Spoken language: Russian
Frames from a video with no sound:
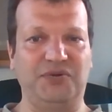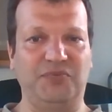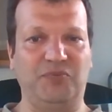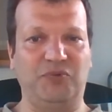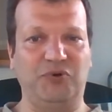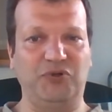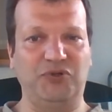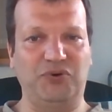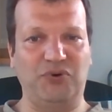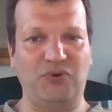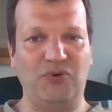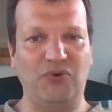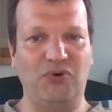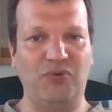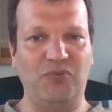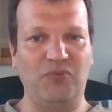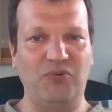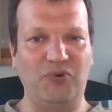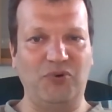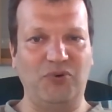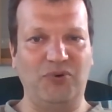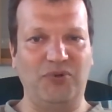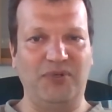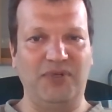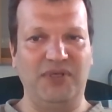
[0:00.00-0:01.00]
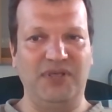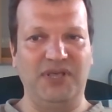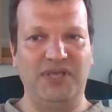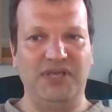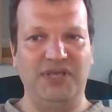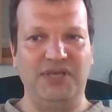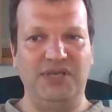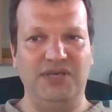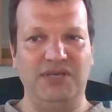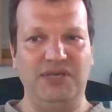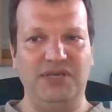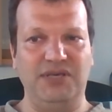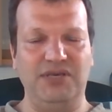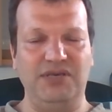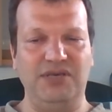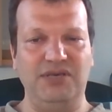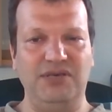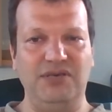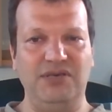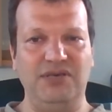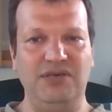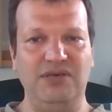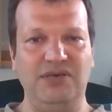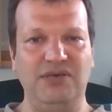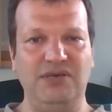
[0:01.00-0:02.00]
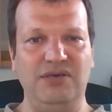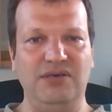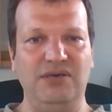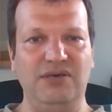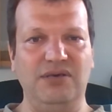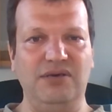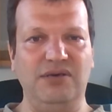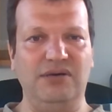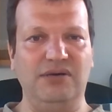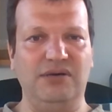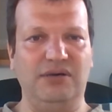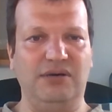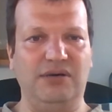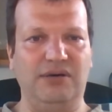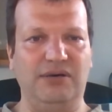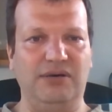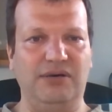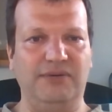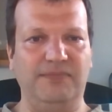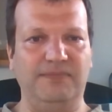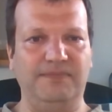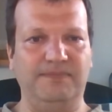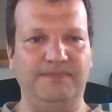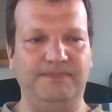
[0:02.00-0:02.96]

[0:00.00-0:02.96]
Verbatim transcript: по-другому, и э,